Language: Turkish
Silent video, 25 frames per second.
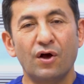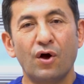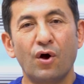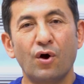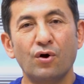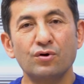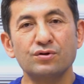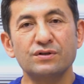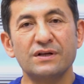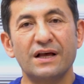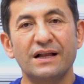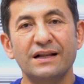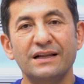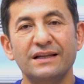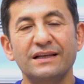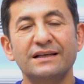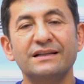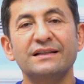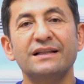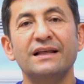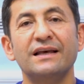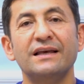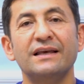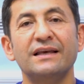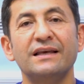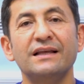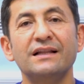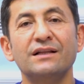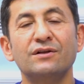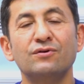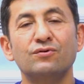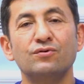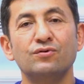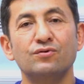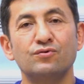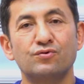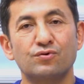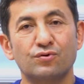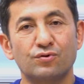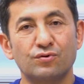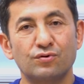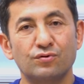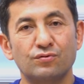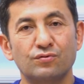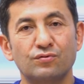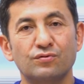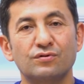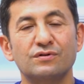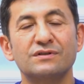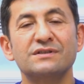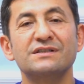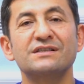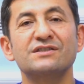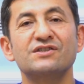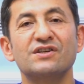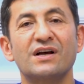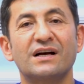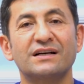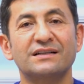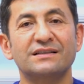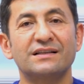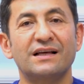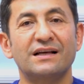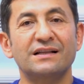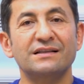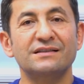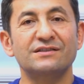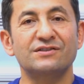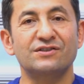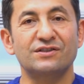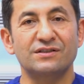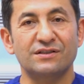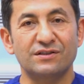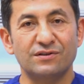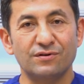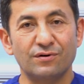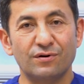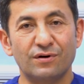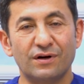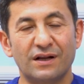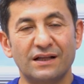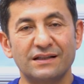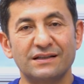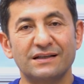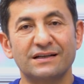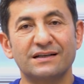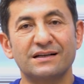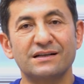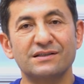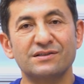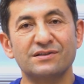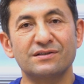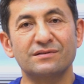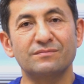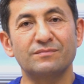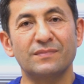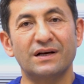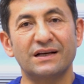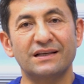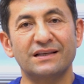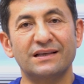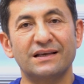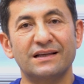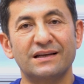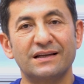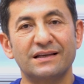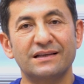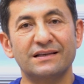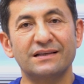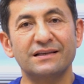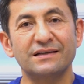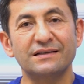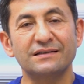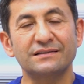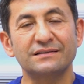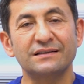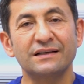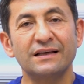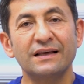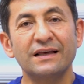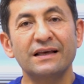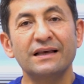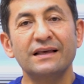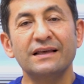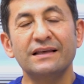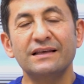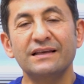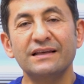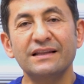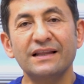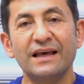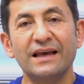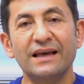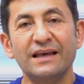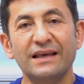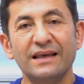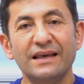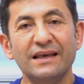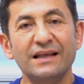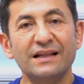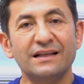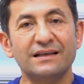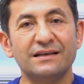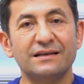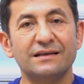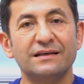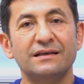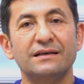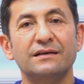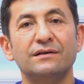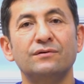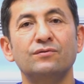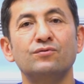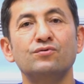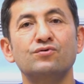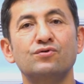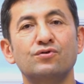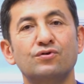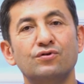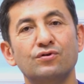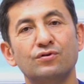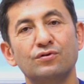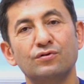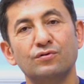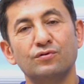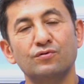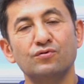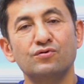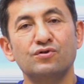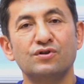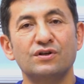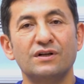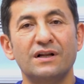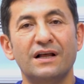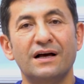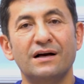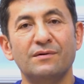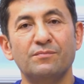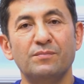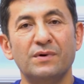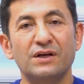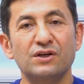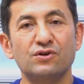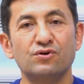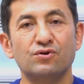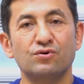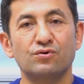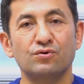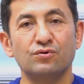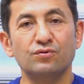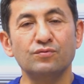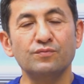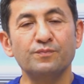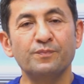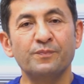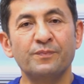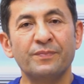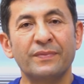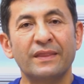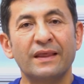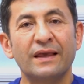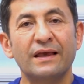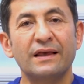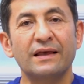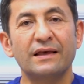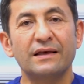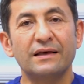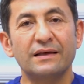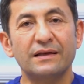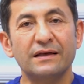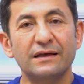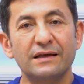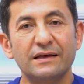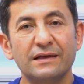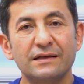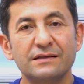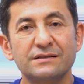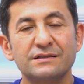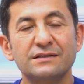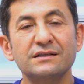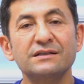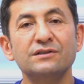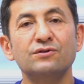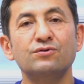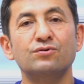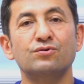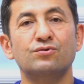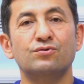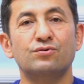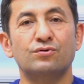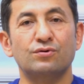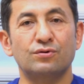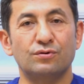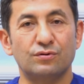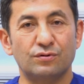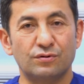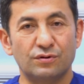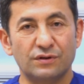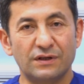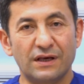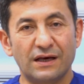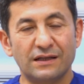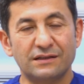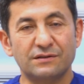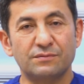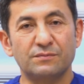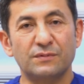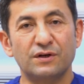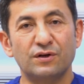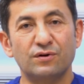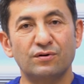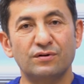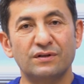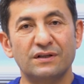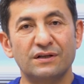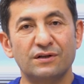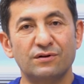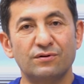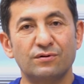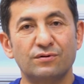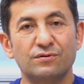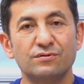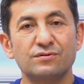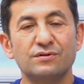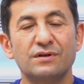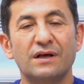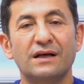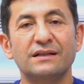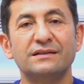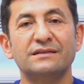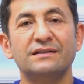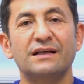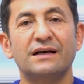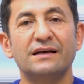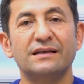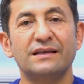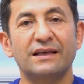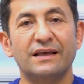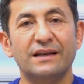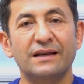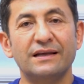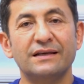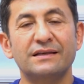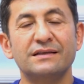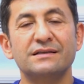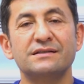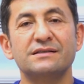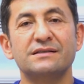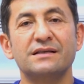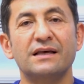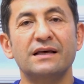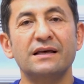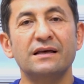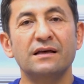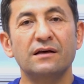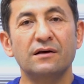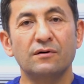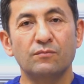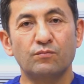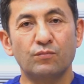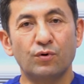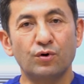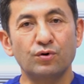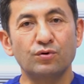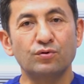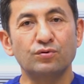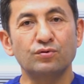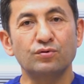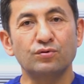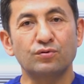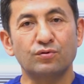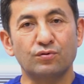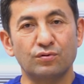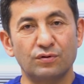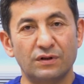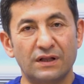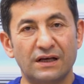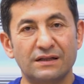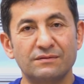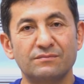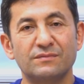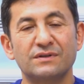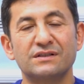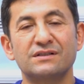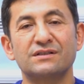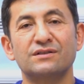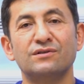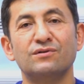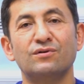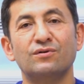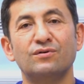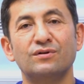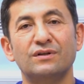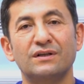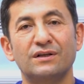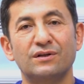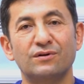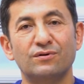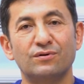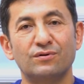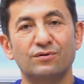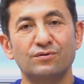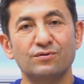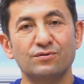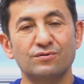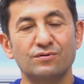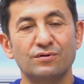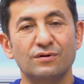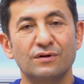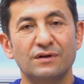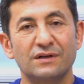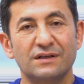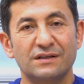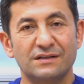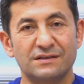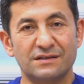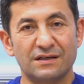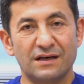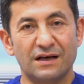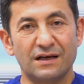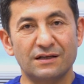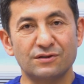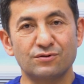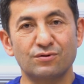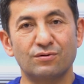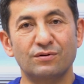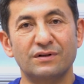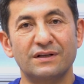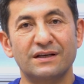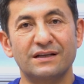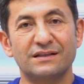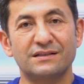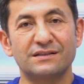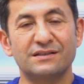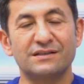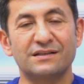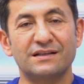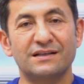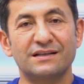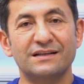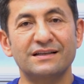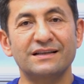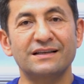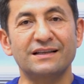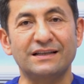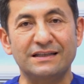Özellikle ilk 3 gün sıcaktan ciddi oranda kaçınmak gerekir. Yine ilk 3 gün, 3 ila 5 gün e, sırt üstü yatmayı öneriyoruz. Hatta gerekirse boyunlu kullanmasını öneriyoruz. Sağa sola yatışları